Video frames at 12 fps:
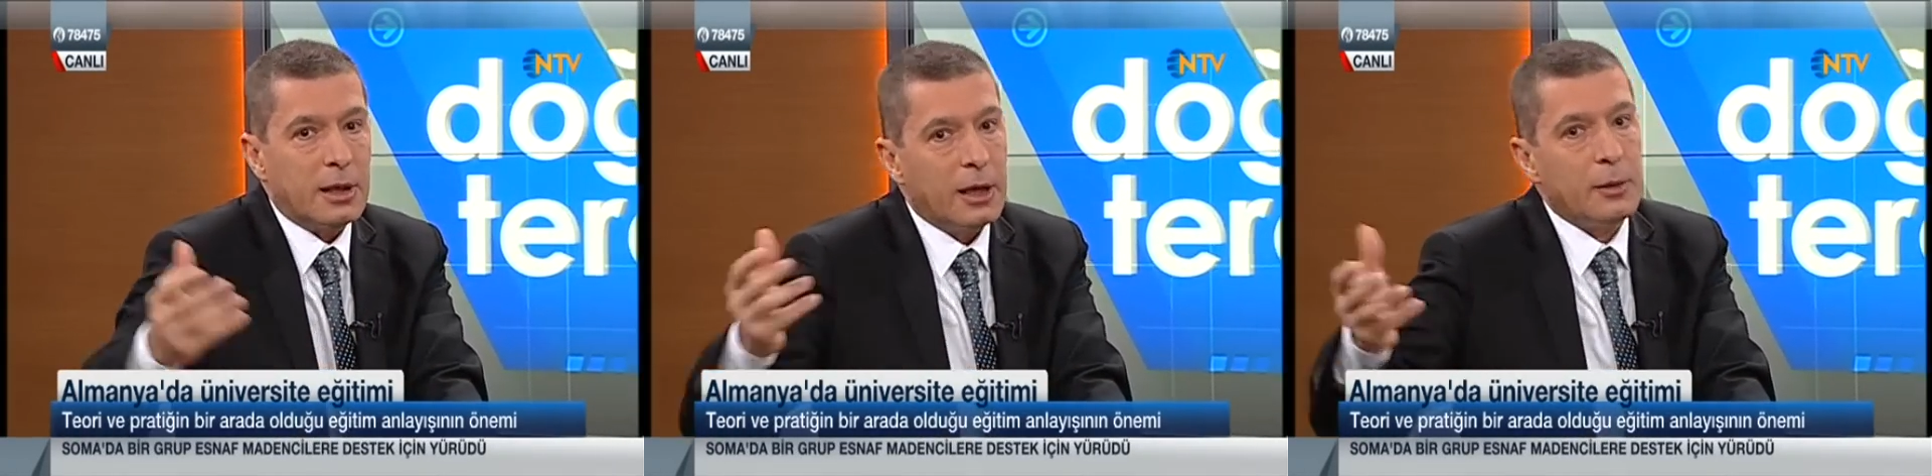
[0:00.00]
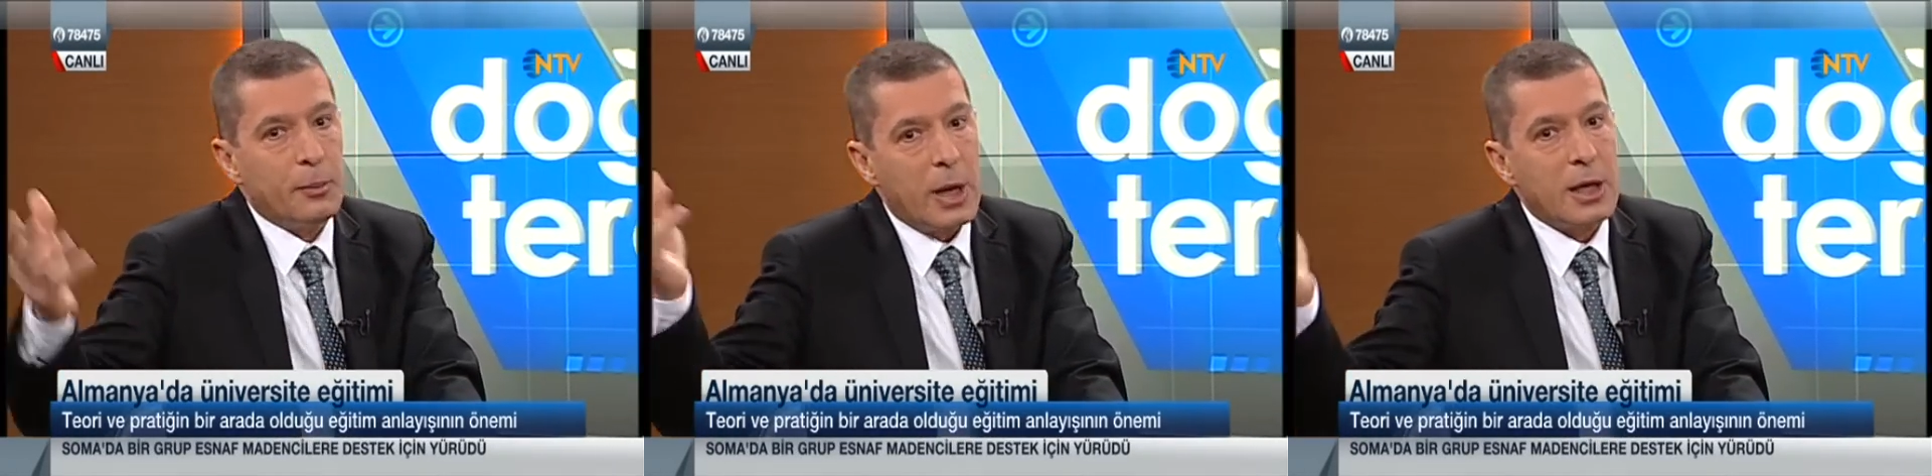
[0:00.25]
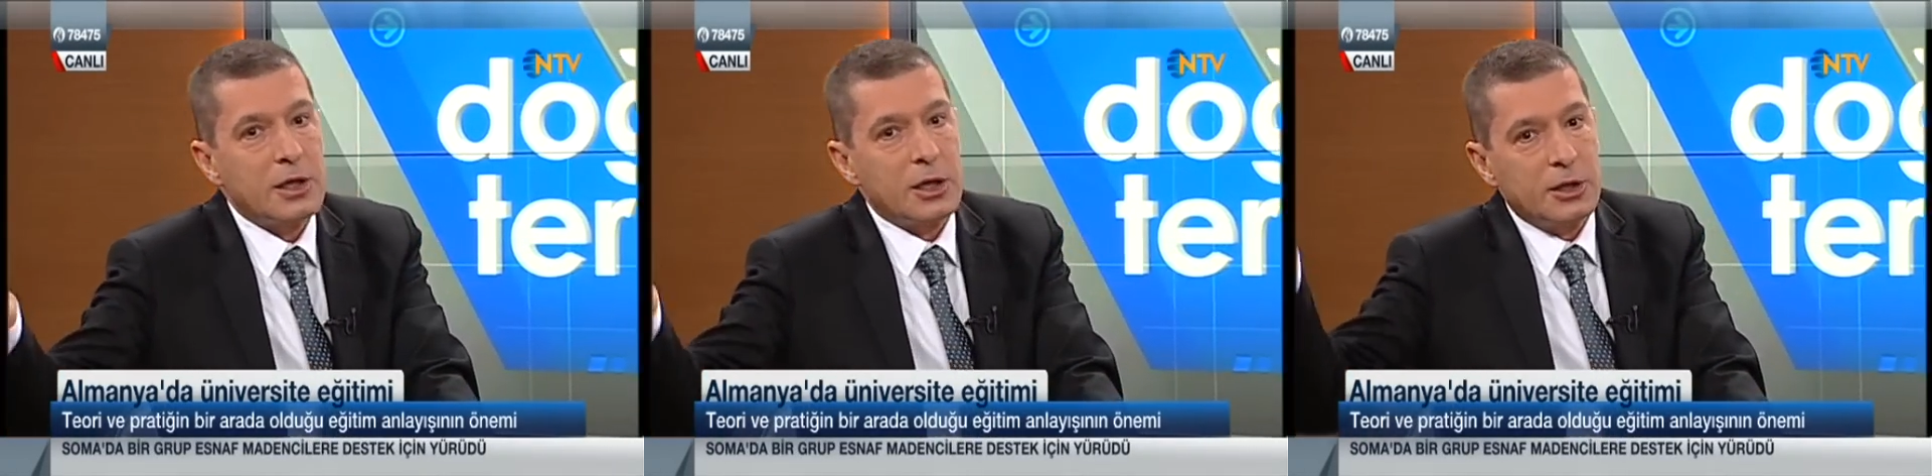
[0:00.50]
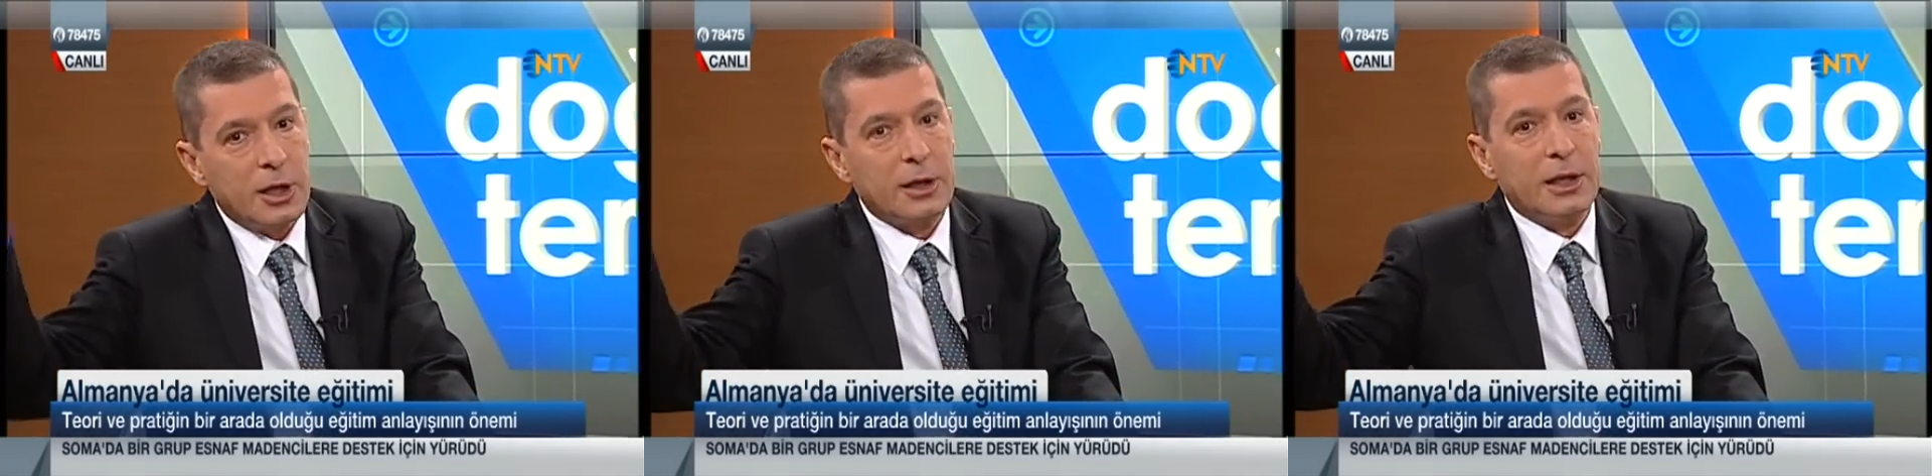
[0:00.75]
Hani beyaz
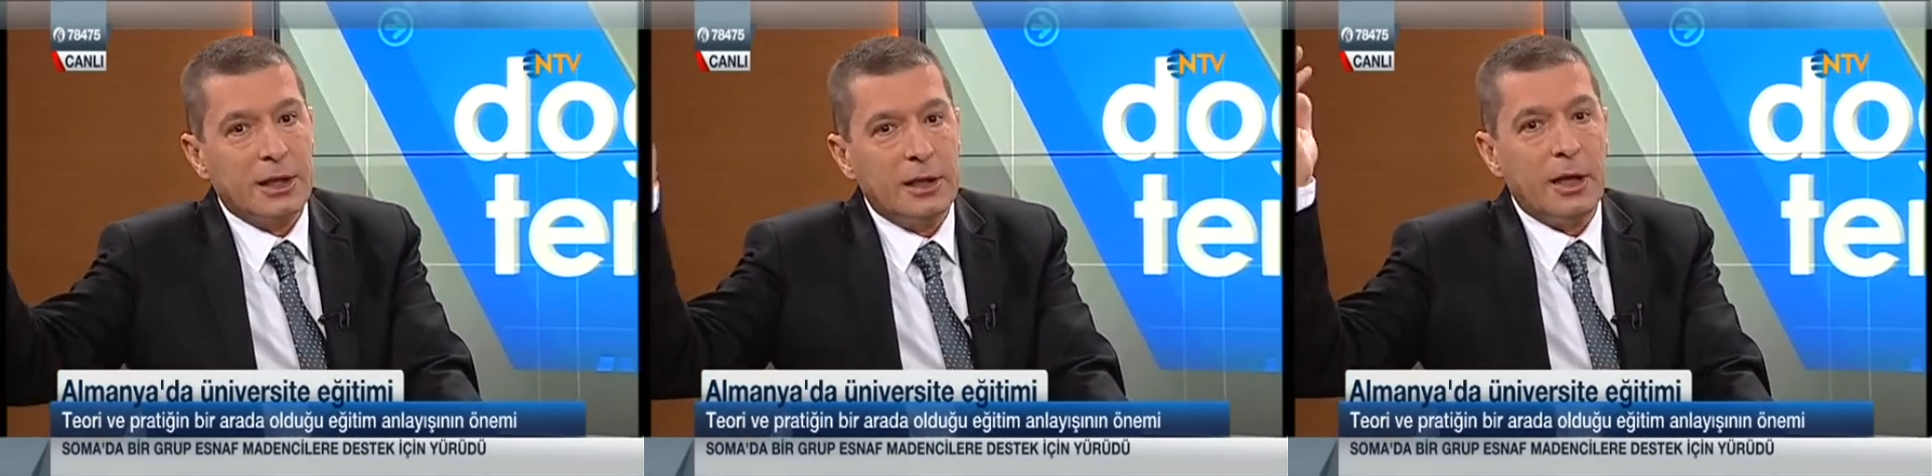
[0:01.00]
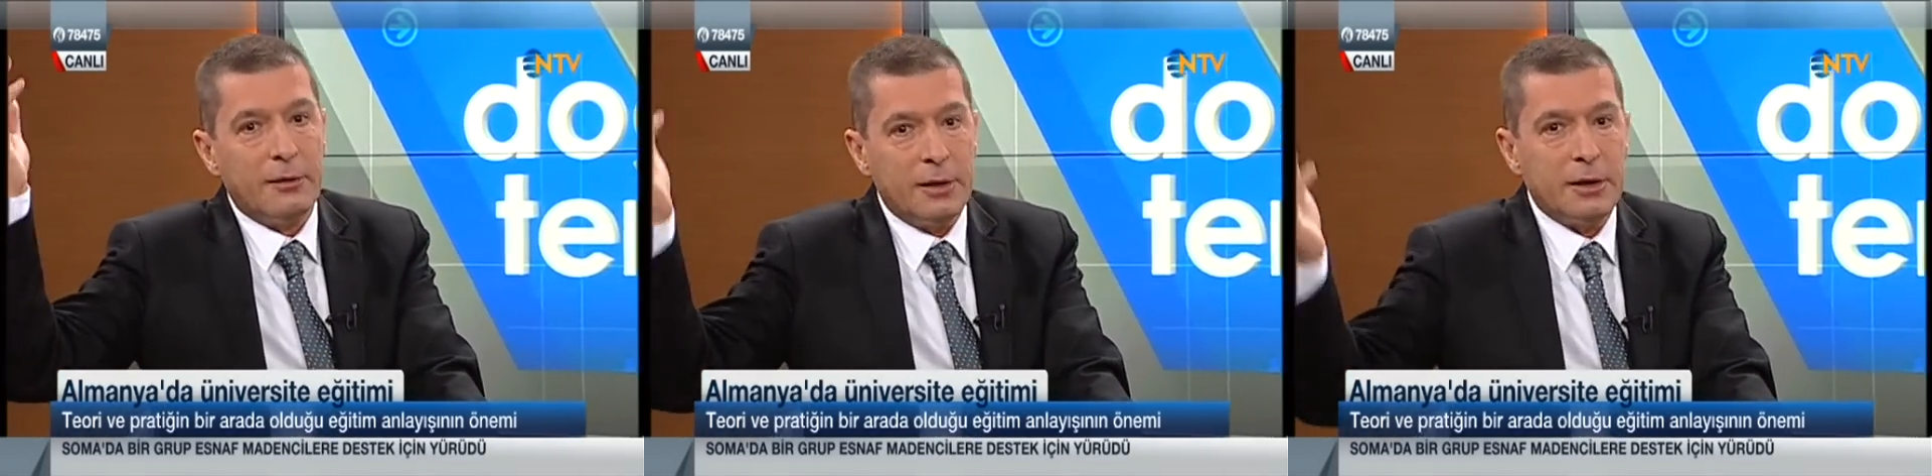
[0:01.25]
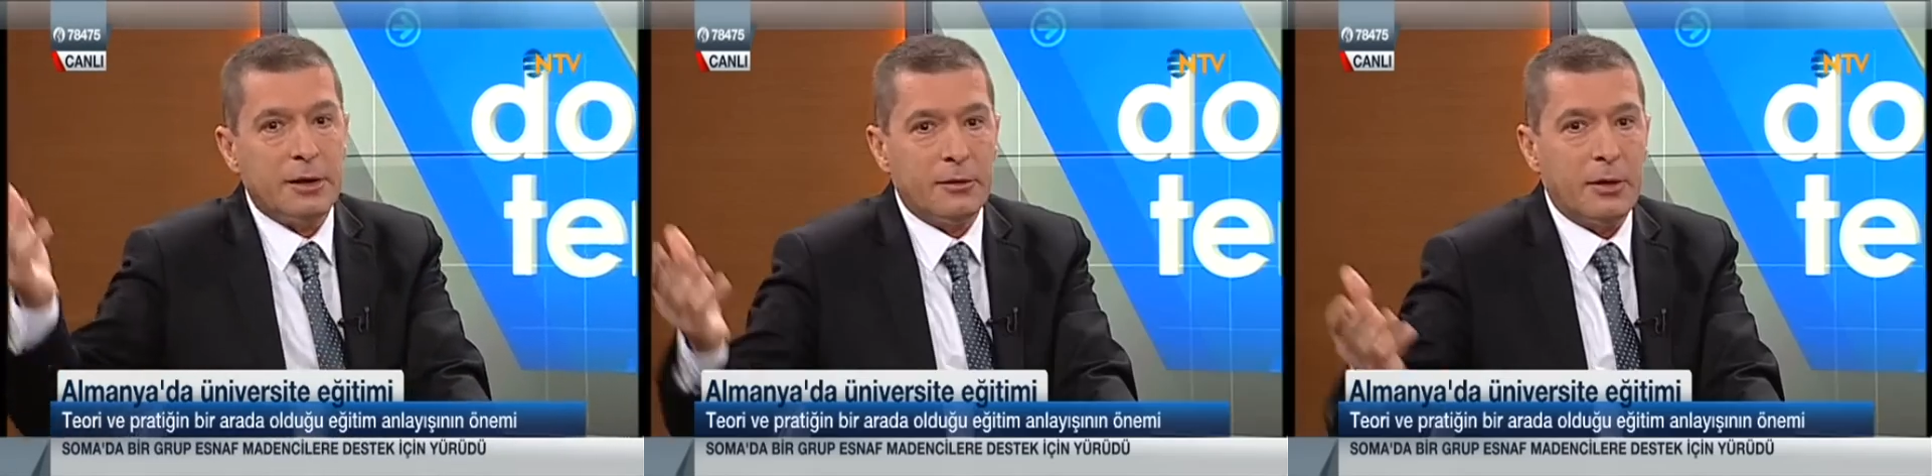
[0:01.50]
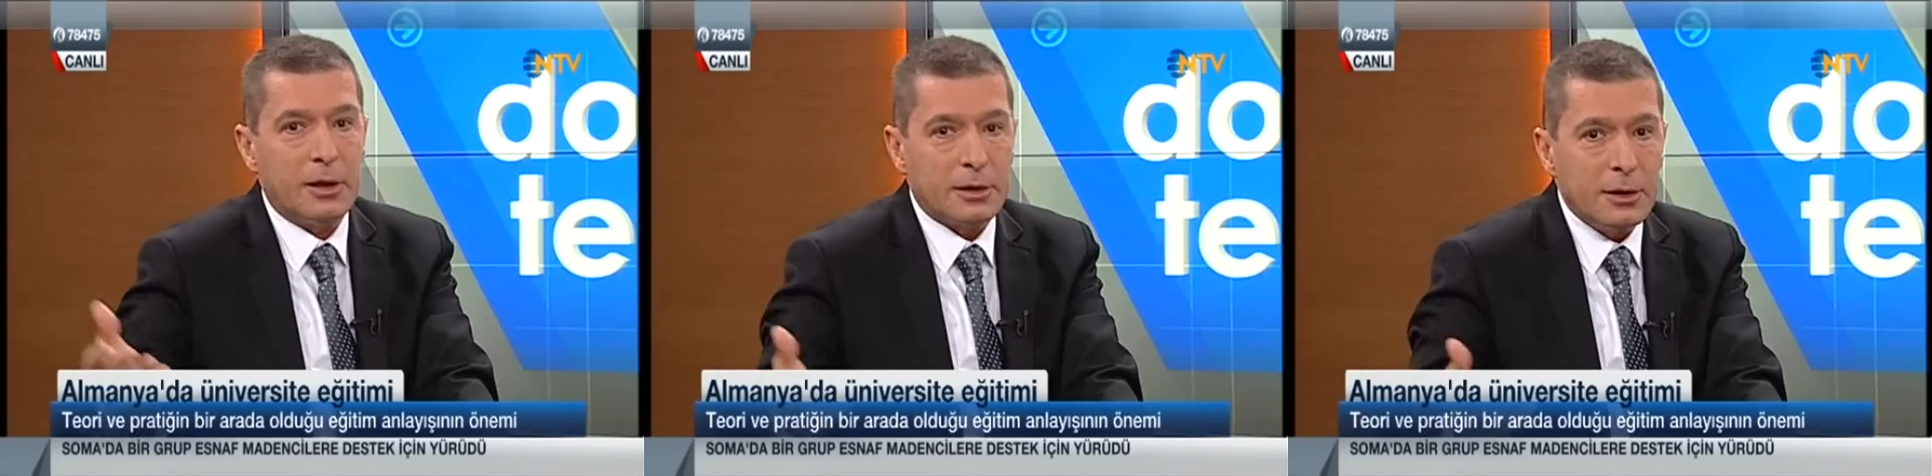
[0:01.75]
eşyada da devleri
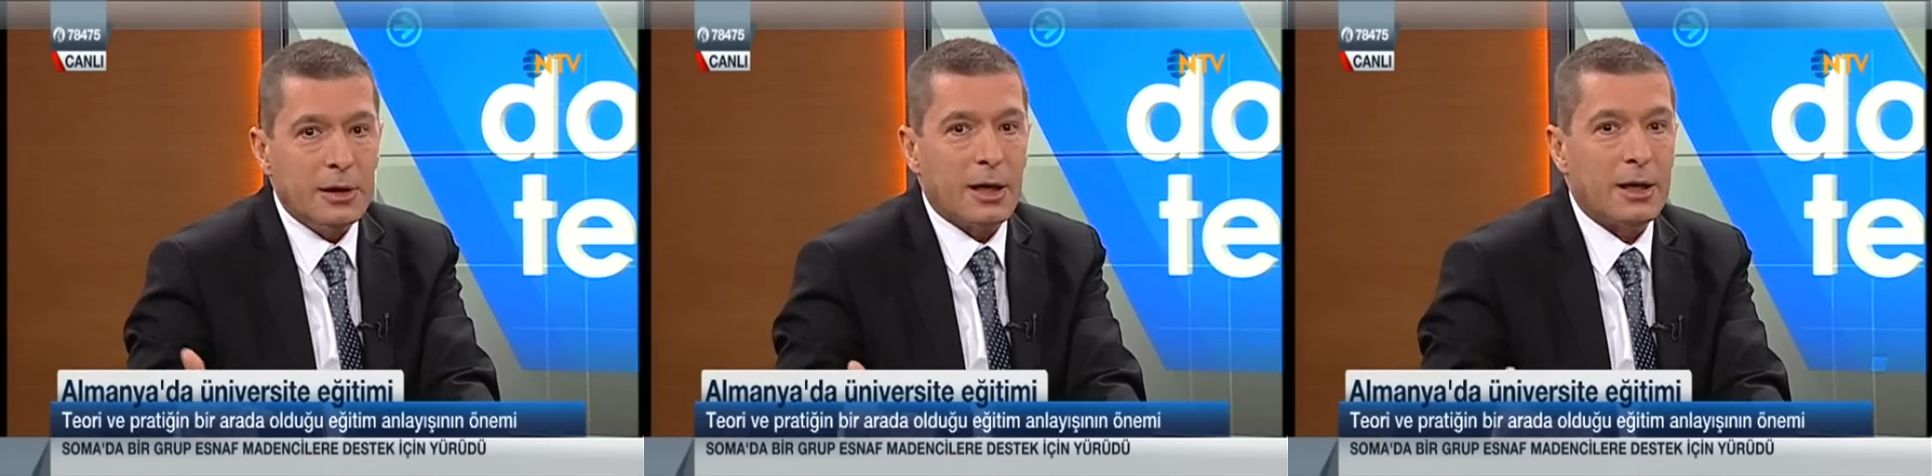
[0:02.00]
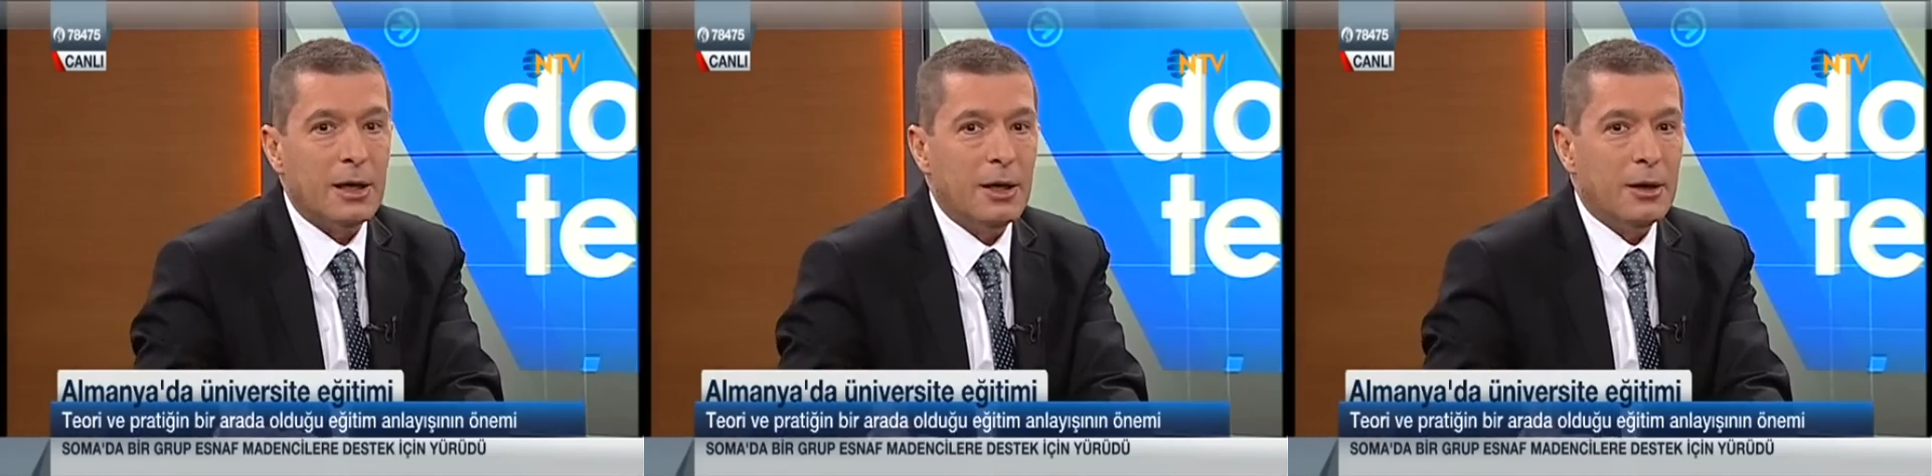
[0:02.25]
vardır ya.